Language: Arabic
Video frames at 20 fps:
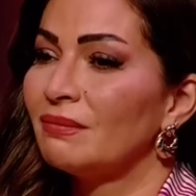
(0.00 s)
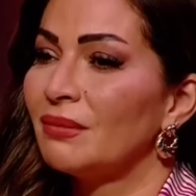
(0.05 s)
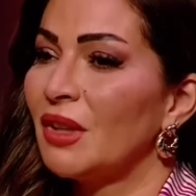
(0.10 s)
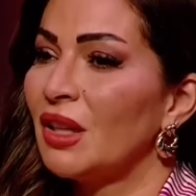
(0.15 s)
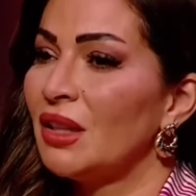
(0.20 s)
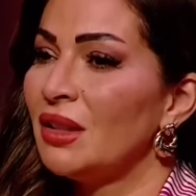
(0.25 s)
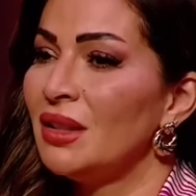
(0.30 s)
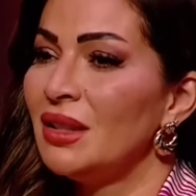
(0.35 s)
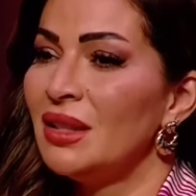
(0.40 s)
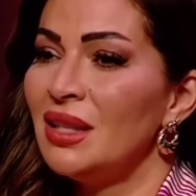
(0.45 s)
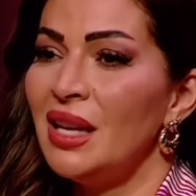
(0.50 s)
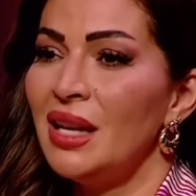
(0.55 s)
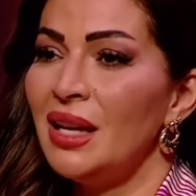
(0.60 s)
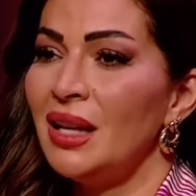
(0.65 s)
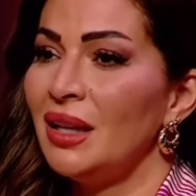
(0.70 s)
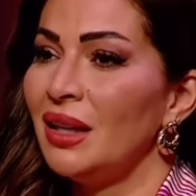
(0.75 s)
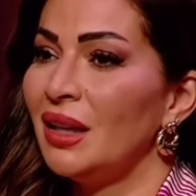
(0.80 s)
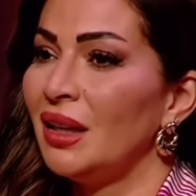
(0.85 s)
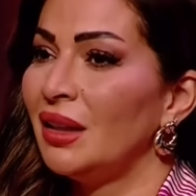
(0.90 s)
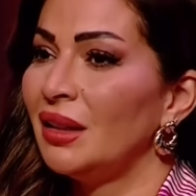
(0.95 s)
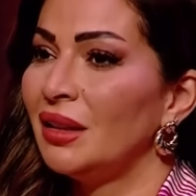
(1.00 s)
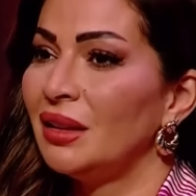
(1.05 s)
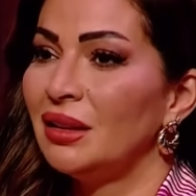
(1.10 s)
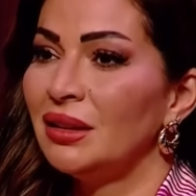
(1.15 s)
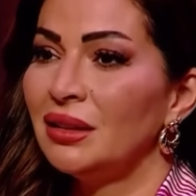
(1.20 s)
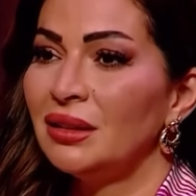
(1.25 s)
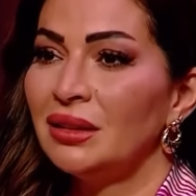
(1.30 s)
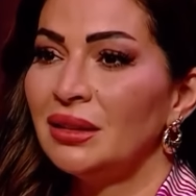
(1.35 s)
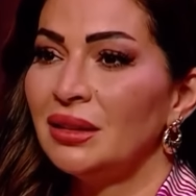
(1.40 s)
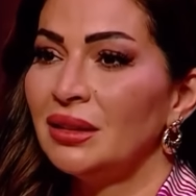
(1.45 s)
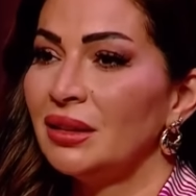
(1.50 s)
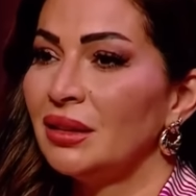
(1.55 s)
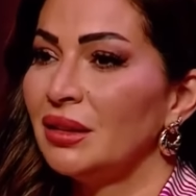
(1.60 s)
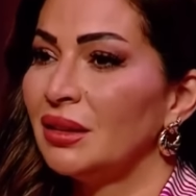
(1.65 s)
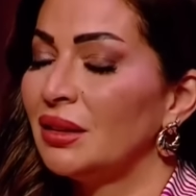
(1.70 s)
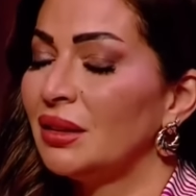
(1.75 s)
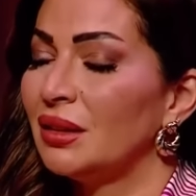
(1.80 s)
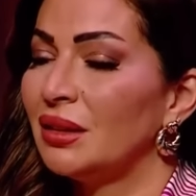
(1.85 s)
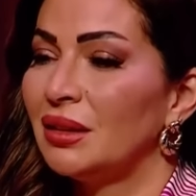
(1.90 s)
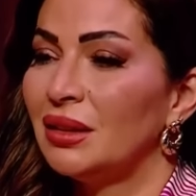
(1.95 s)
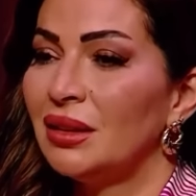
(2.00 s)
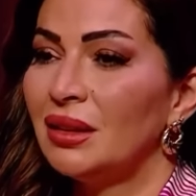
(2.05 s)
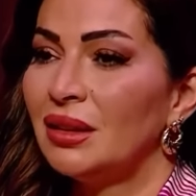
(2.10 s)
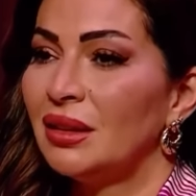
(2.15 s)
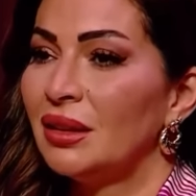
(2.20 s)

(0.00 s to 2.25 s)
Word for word: عملت لاخوها وعملت لجوز